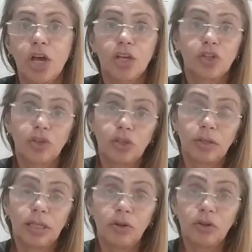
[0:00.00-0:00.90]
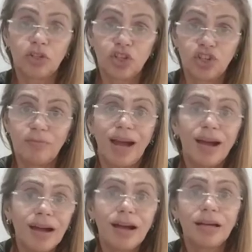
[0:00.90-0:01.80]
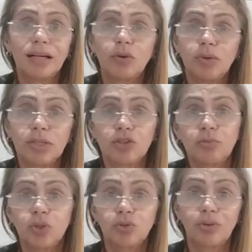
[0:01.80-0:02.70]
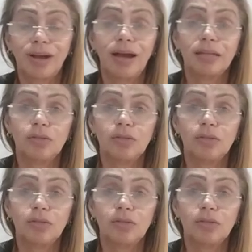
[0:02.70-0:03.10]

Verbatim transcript: Só que só tem lojas de marca, coisas muito caras.